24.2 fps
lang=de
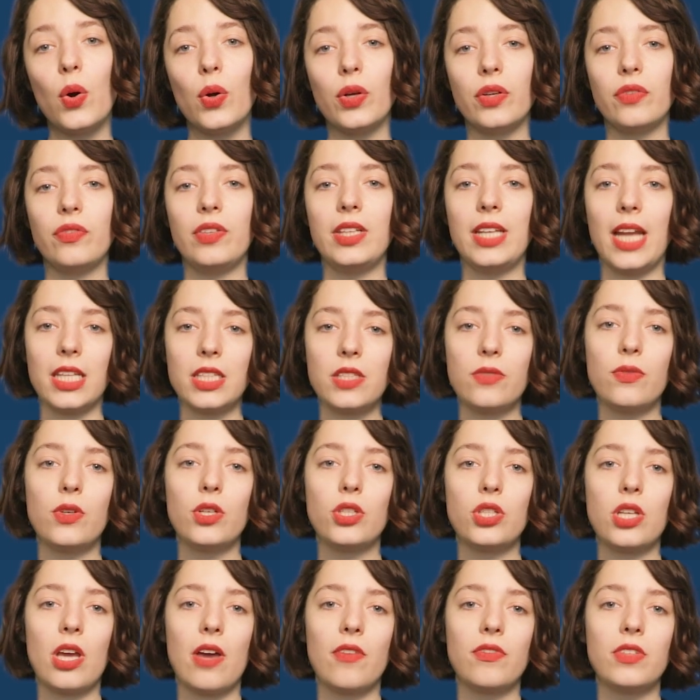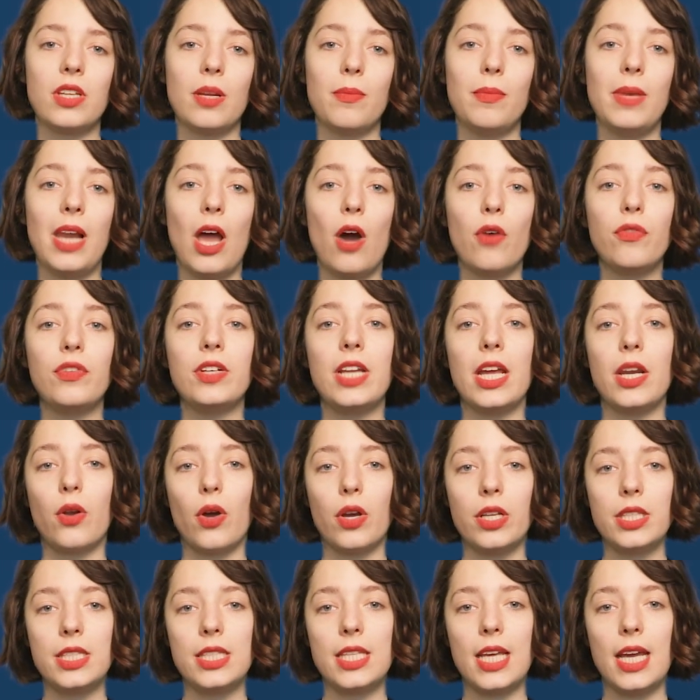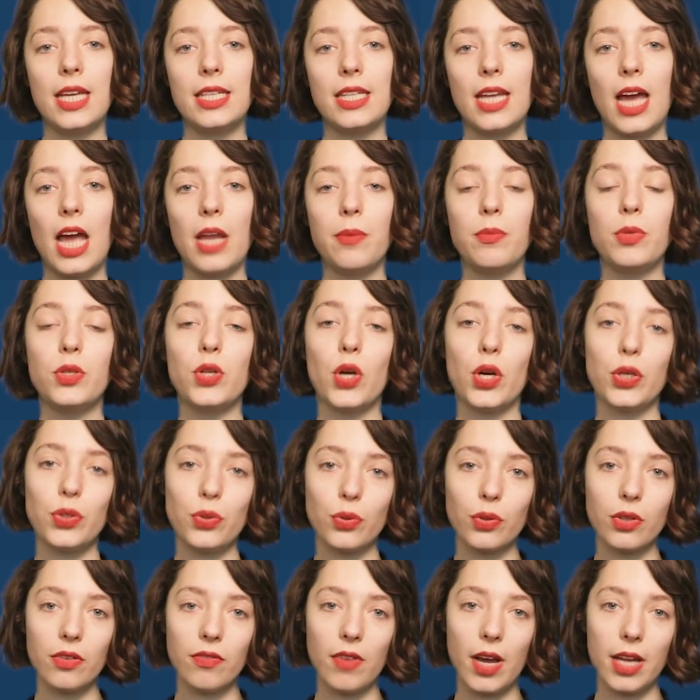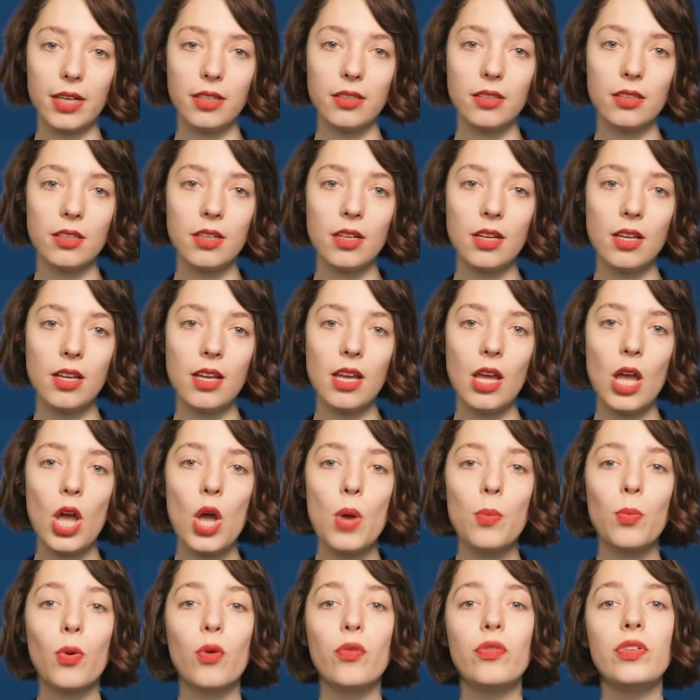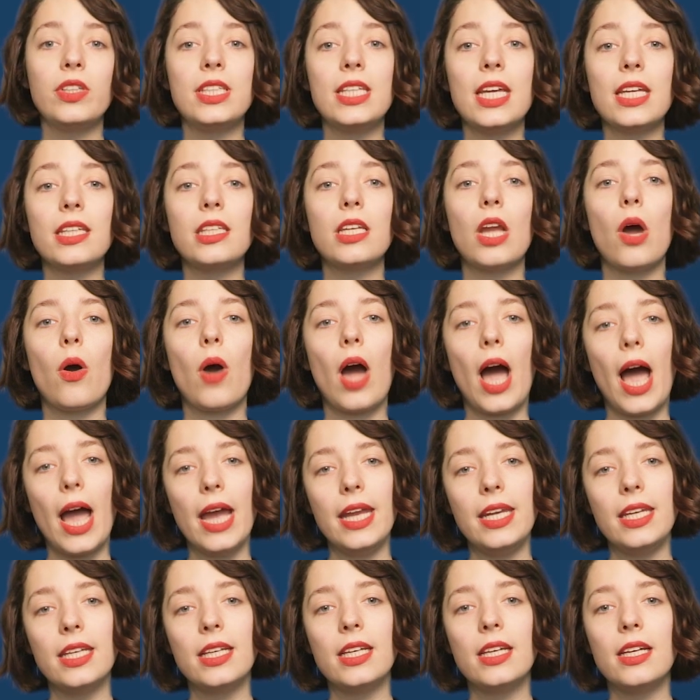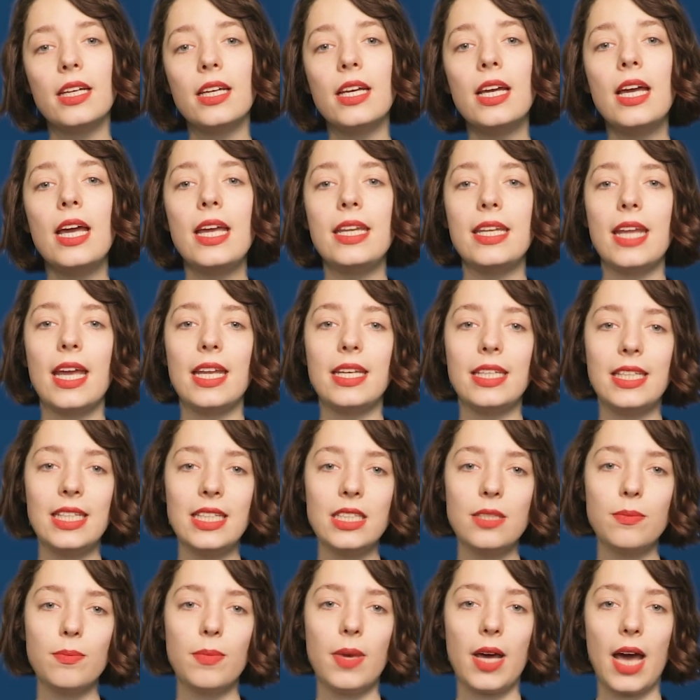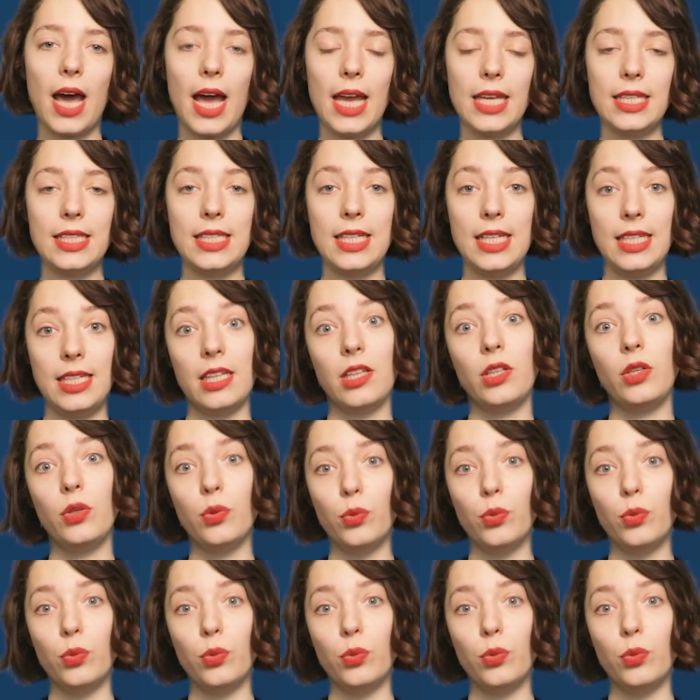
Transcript: und Finanzwirtschaft im Laufe der Neuzeit an Bedeutung gewannen, profitierten auch einige der in diesem Bereich tätigen